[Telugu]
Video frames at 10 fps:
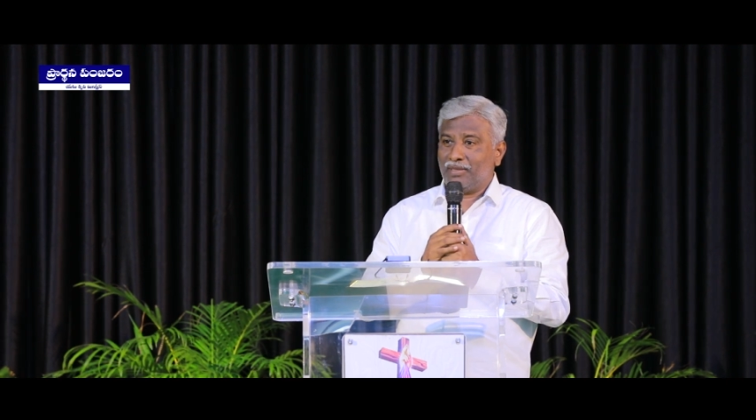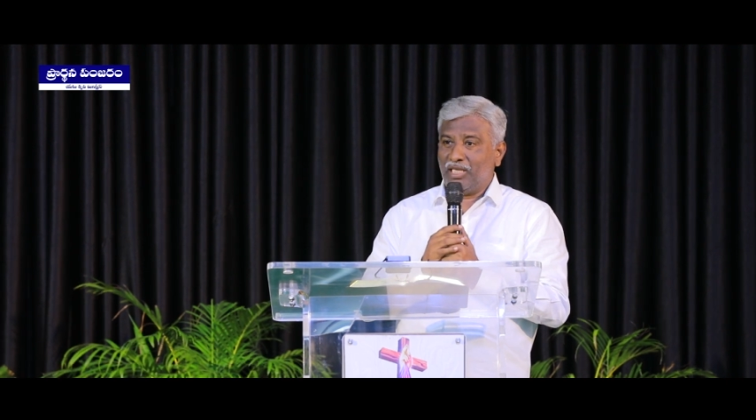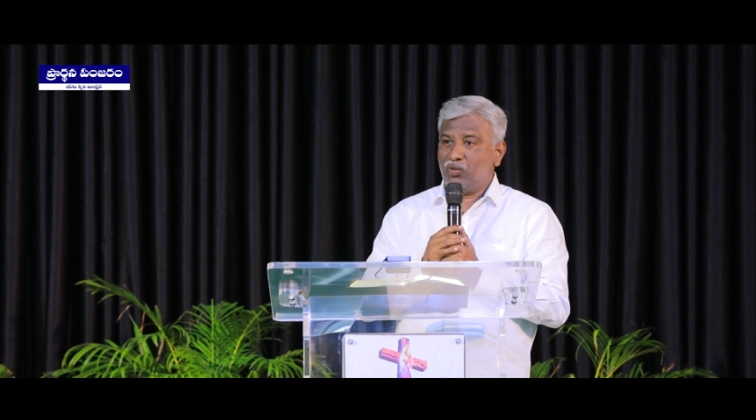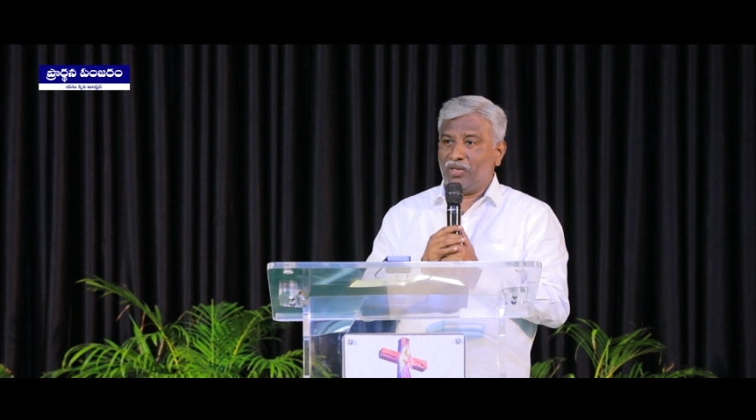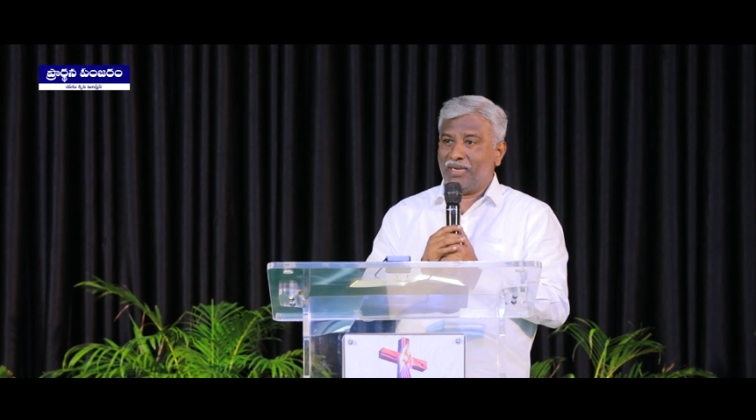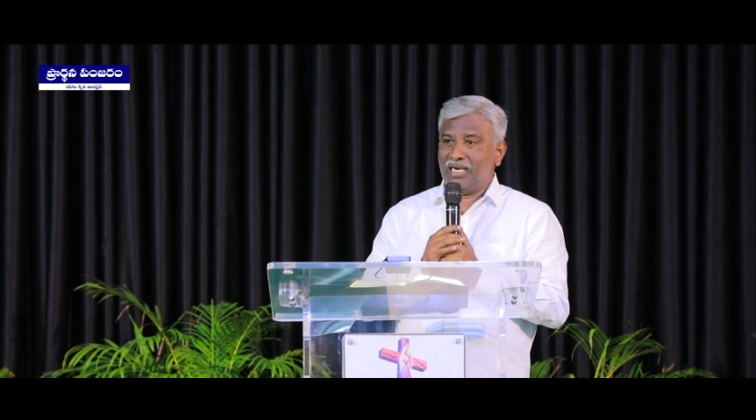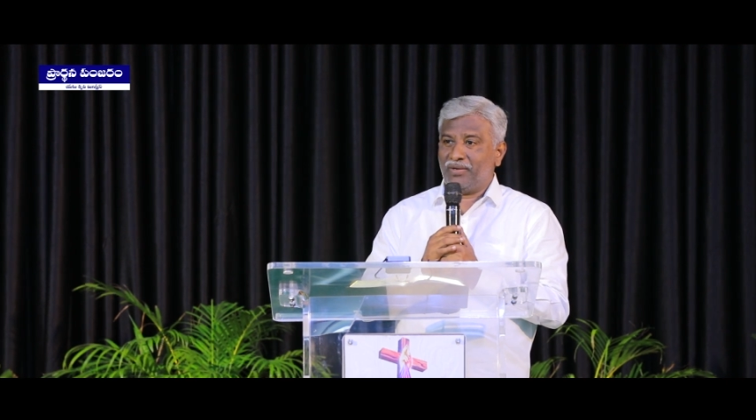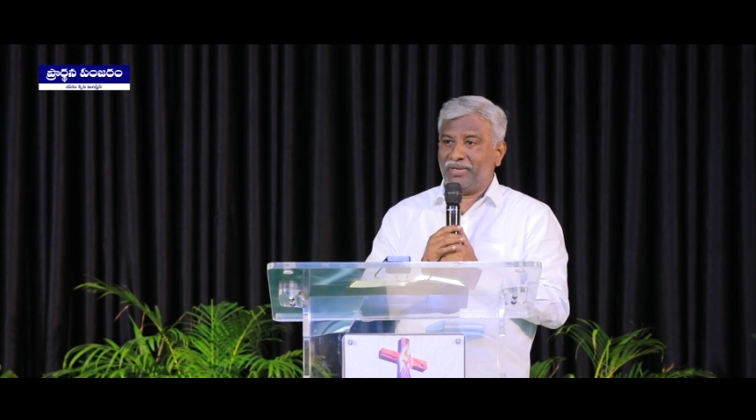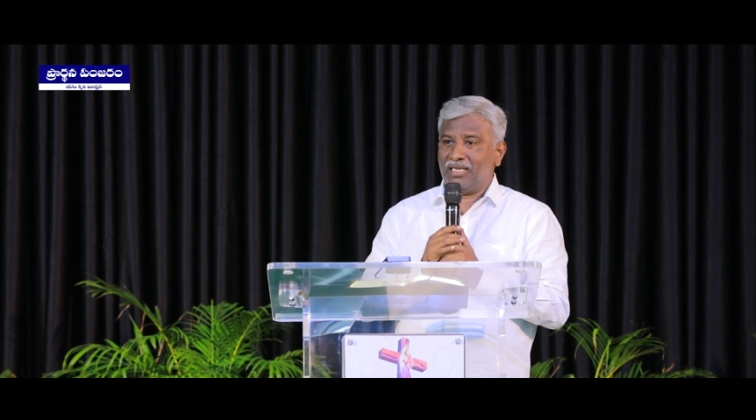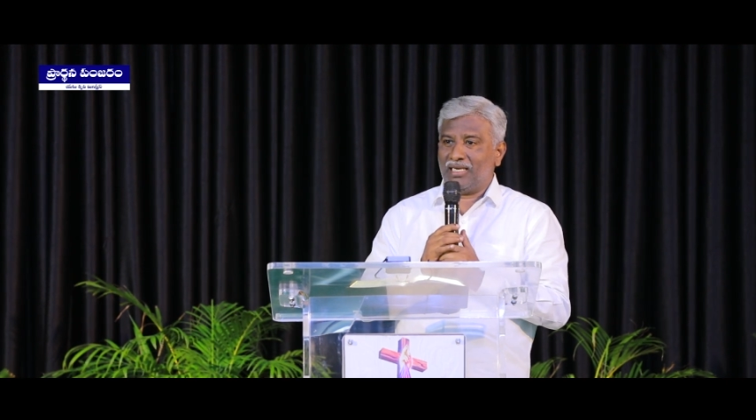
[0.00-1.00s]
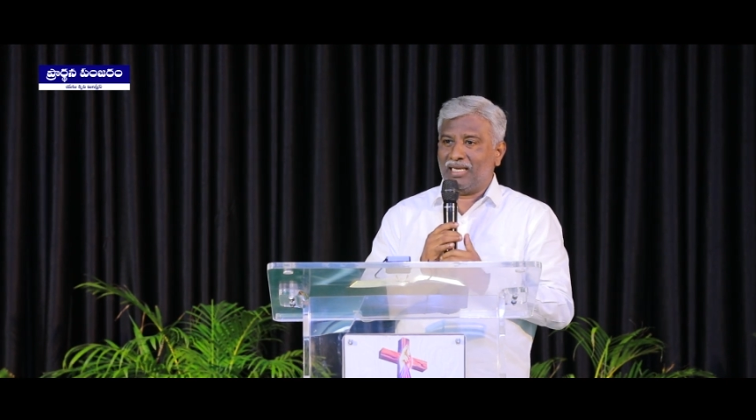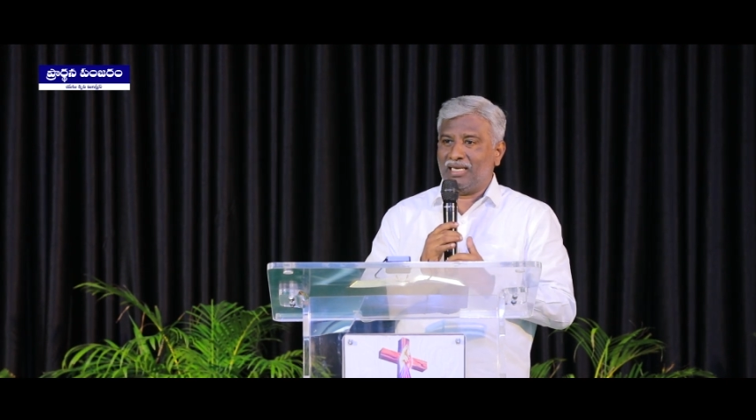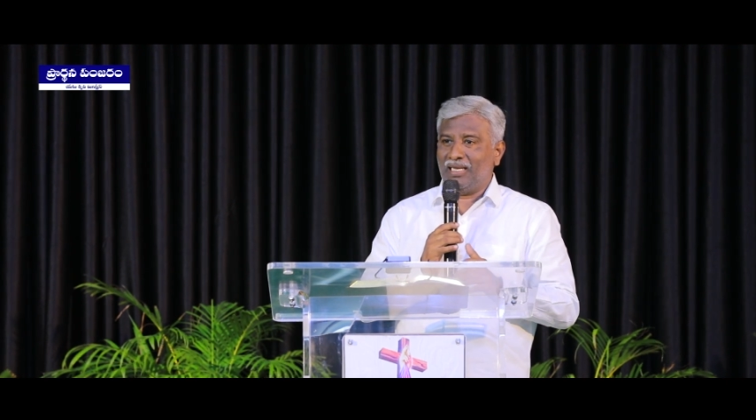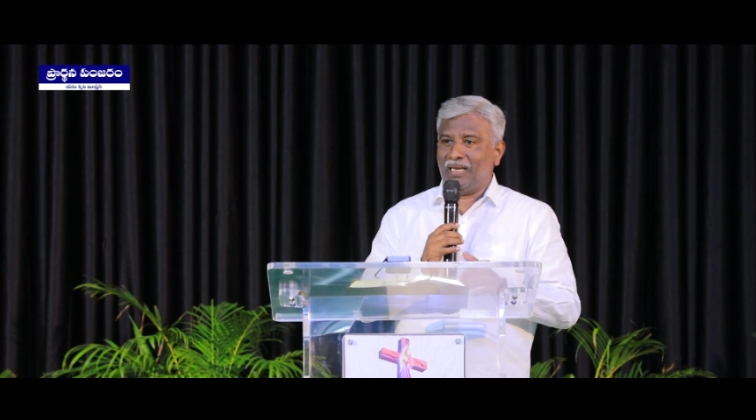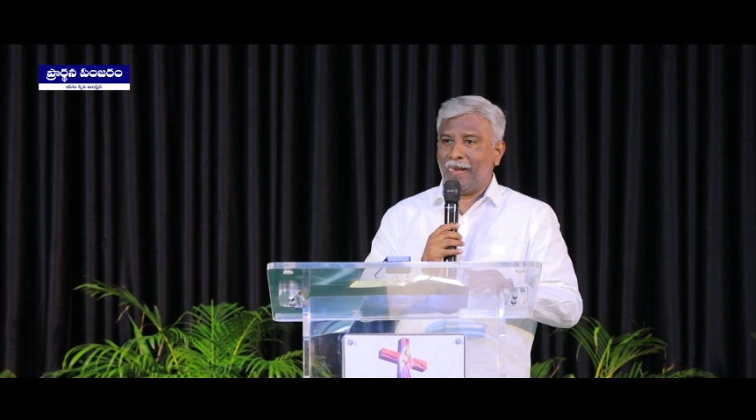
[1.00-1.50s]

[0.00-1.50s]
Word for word: దేవుని మాట వినరు కానీ